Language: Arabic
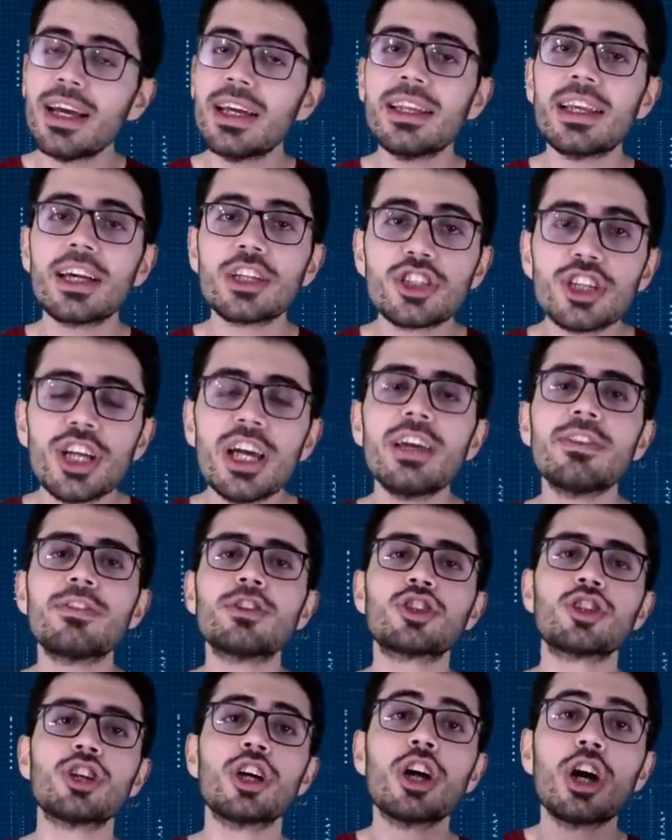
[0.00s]
انك شايف
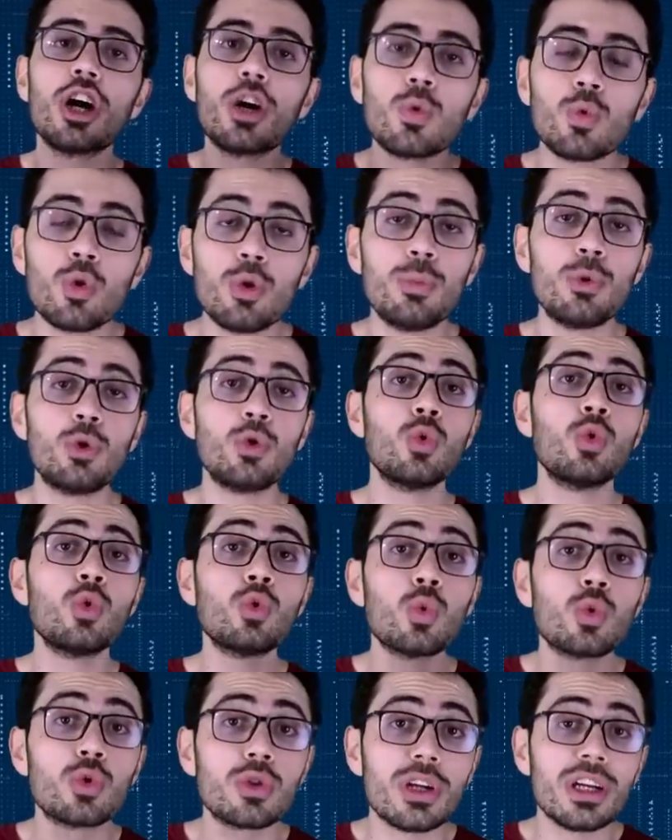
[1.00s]
الشجر
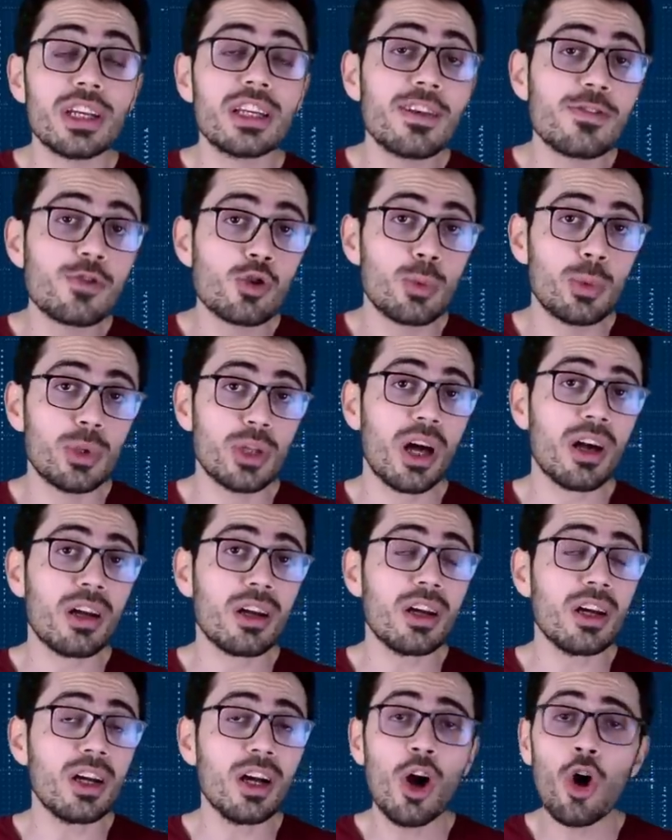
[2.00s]
والبيوت والطريق نفسه
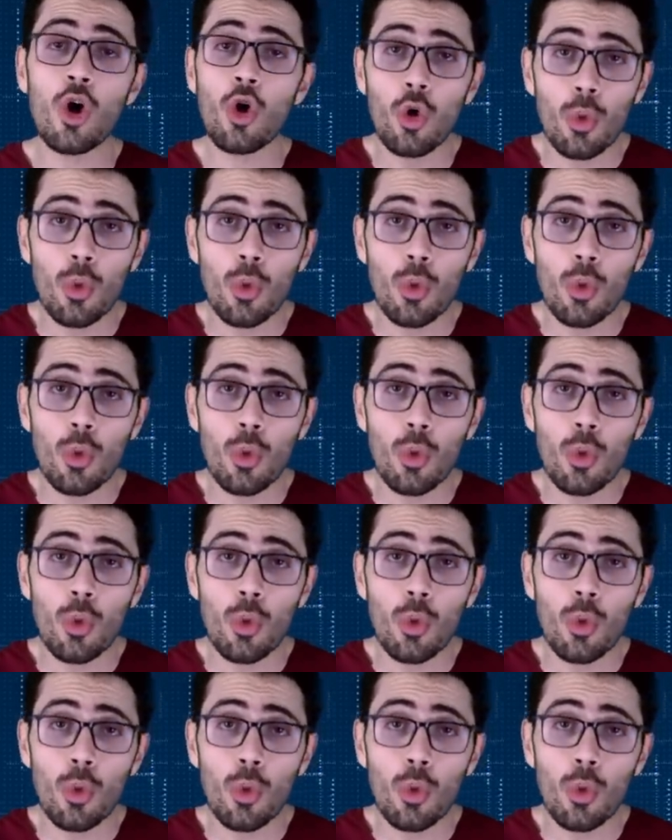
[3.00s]
بيتحرك